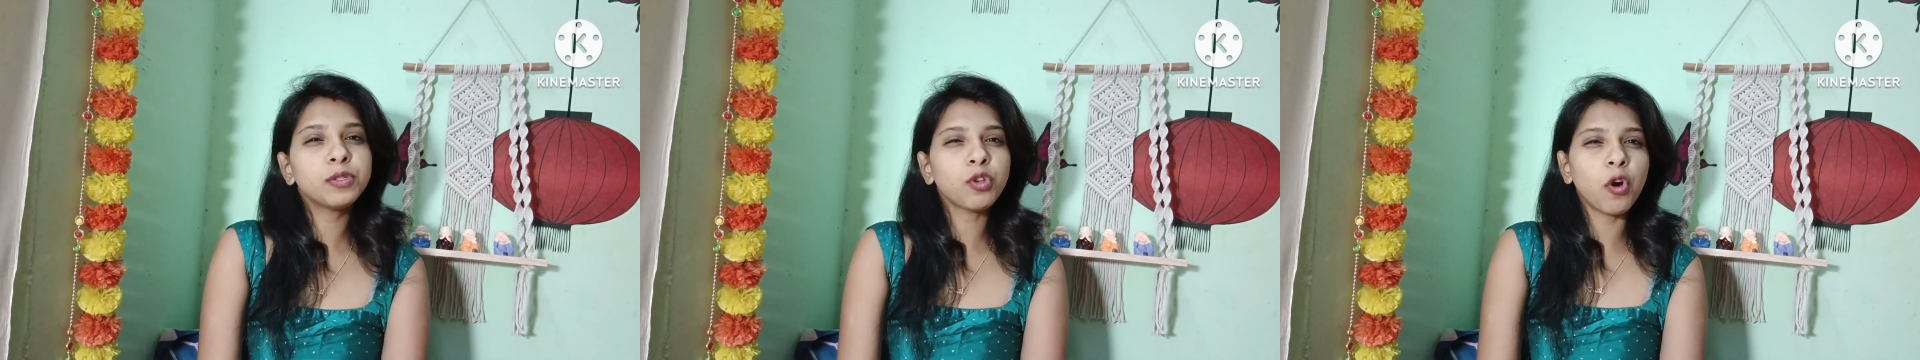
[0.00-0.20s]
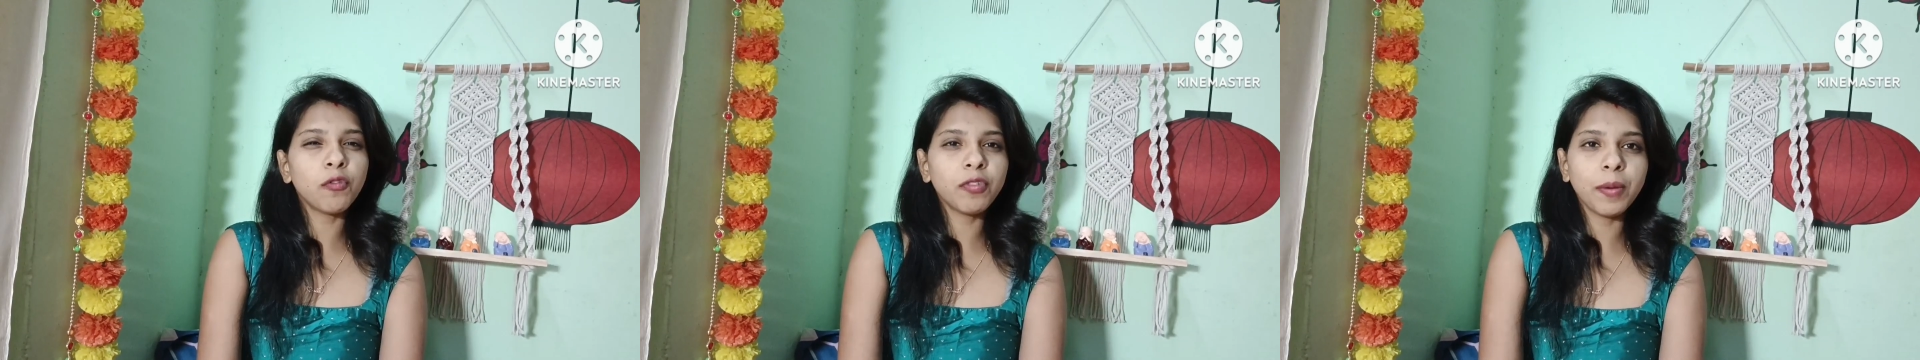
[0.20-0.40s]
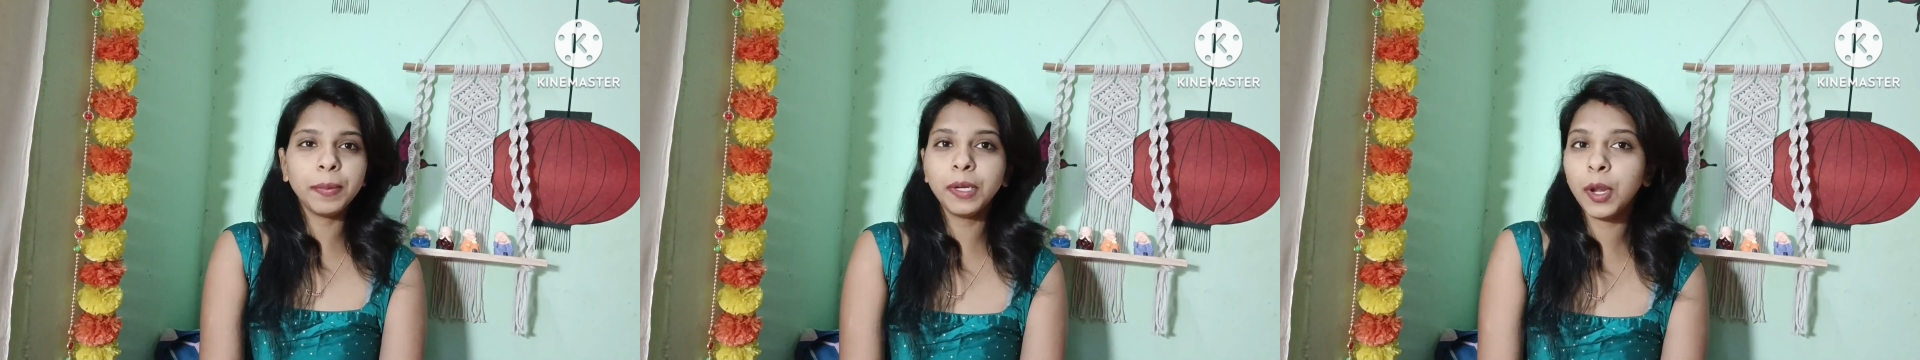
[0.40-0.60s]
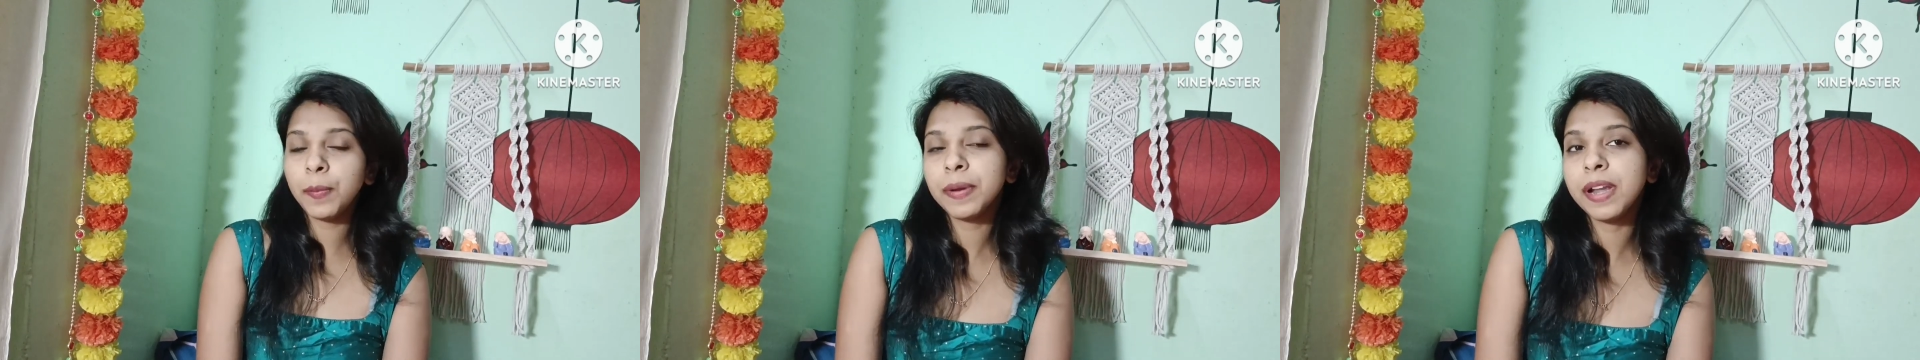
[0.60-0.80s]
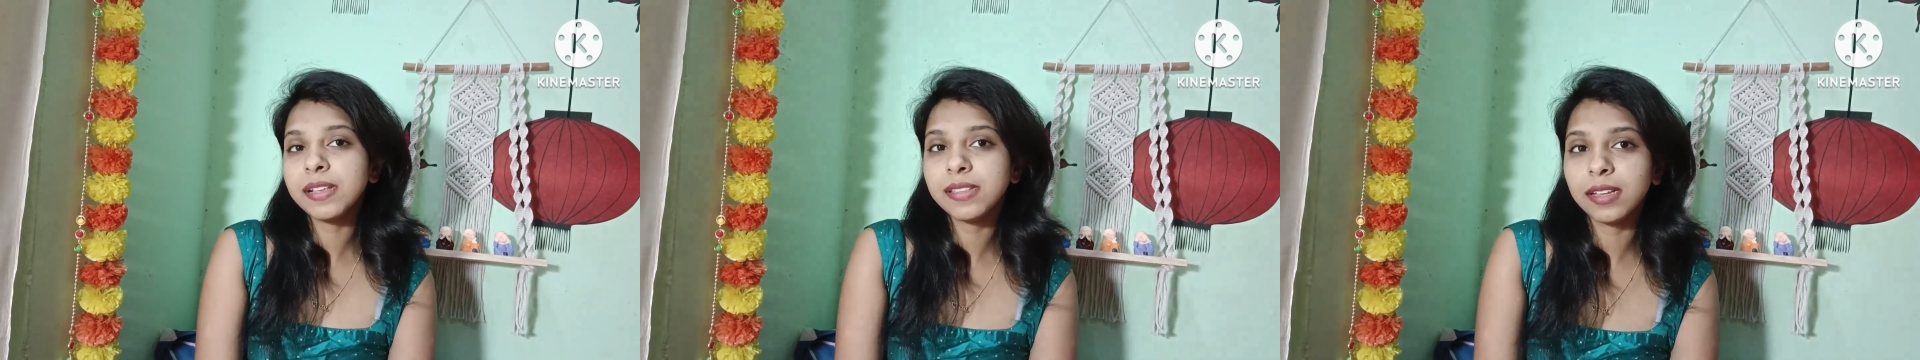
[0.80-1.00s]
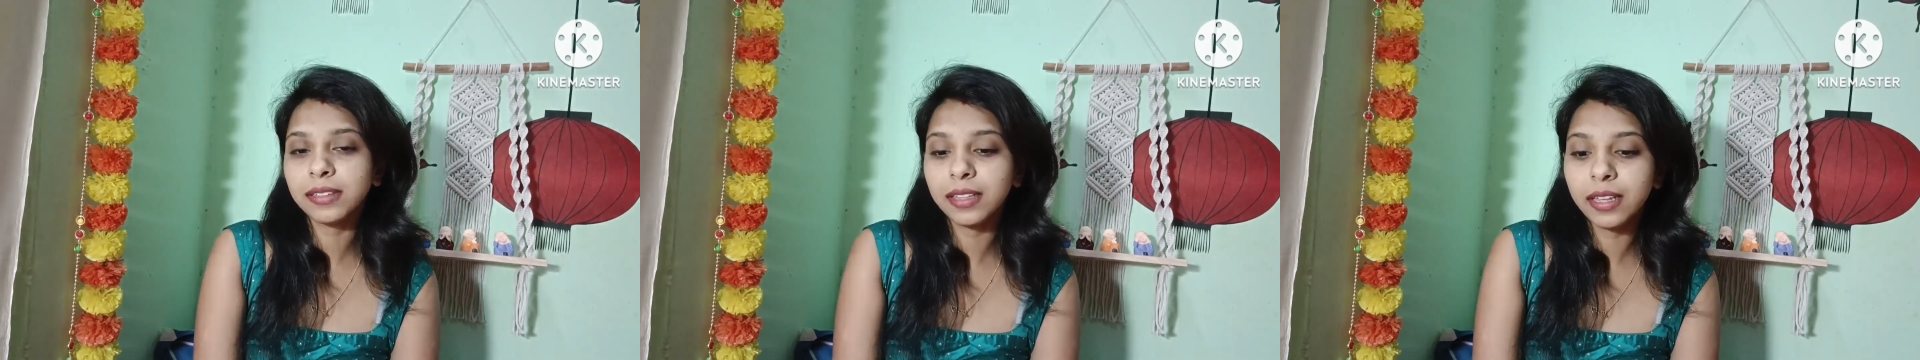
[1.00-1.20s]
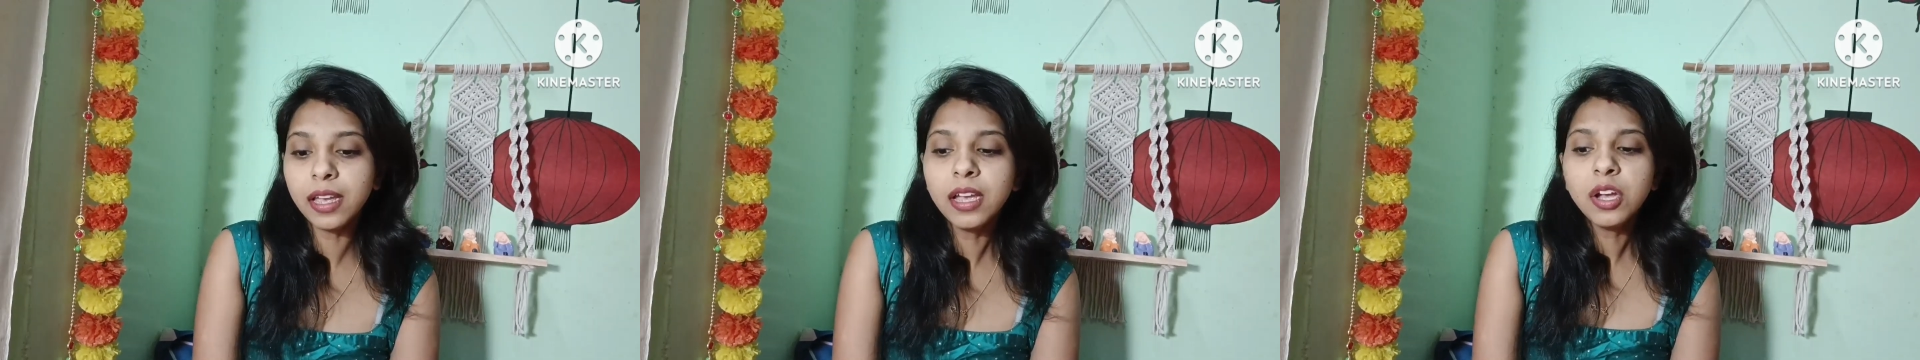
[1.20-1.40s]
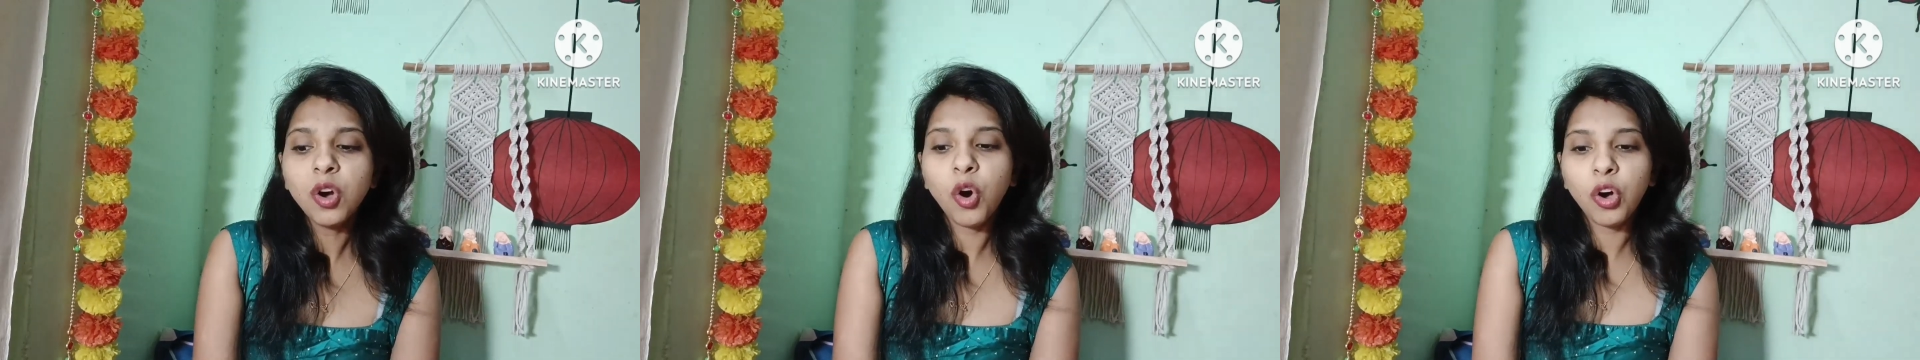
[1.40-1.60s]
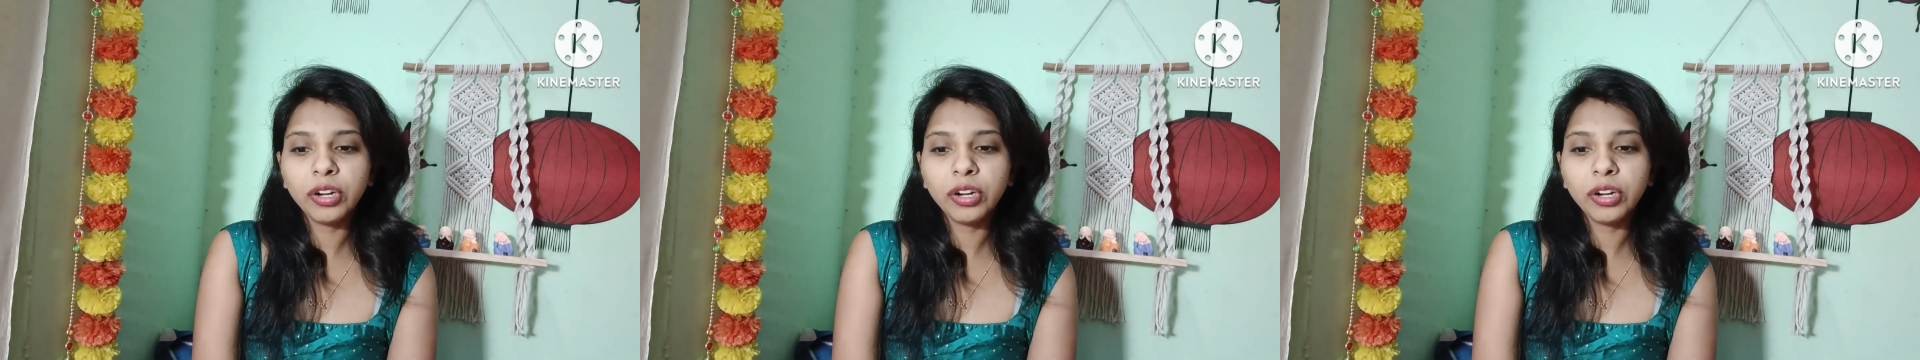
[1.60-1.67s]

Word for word: भी सॉफ्ट फैब्रिक में आप बना सकते हैं